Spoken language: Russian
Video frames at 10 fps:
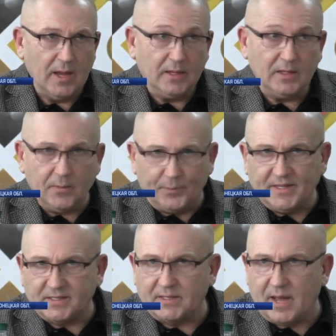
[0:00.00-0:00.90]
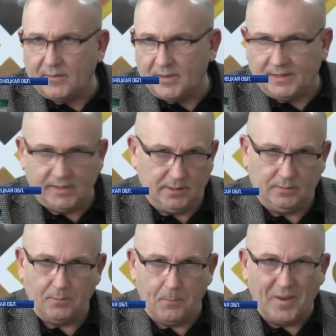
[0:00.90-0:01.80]
не представленный
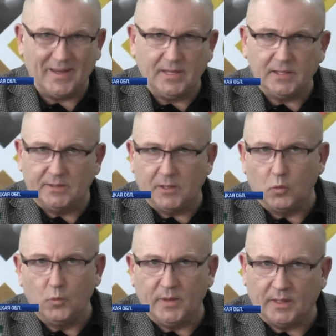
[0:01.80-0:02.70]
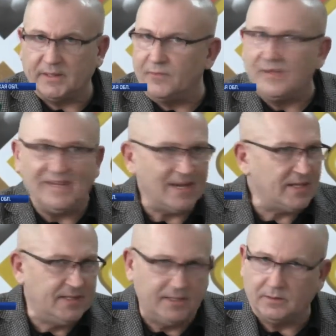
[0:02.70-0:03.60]
пакет документов, ни
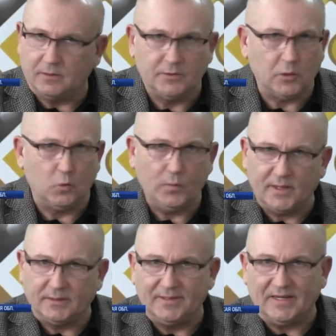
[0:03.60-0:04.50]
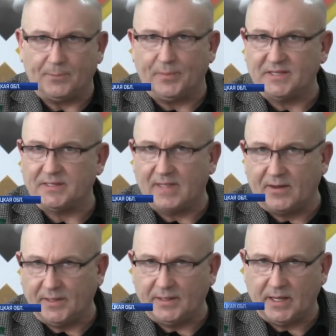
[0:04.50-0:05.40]
один документ не
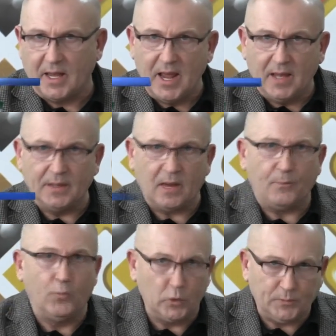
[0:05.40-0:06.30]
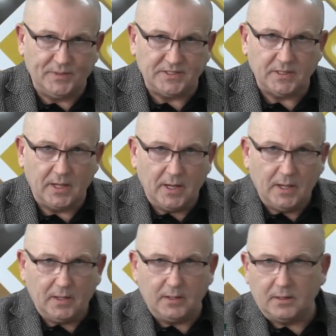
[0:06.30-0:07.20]
представленный на подпись,
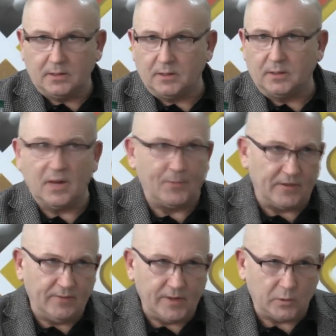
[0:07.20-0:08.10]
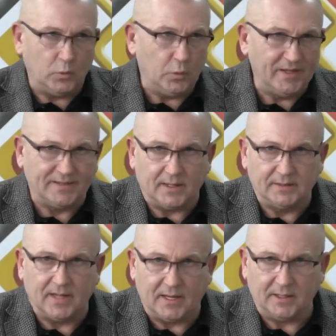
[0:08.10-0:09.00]
э, на проверку и так
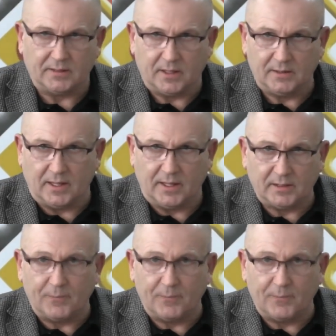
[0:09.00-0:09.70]
далее, и так далее.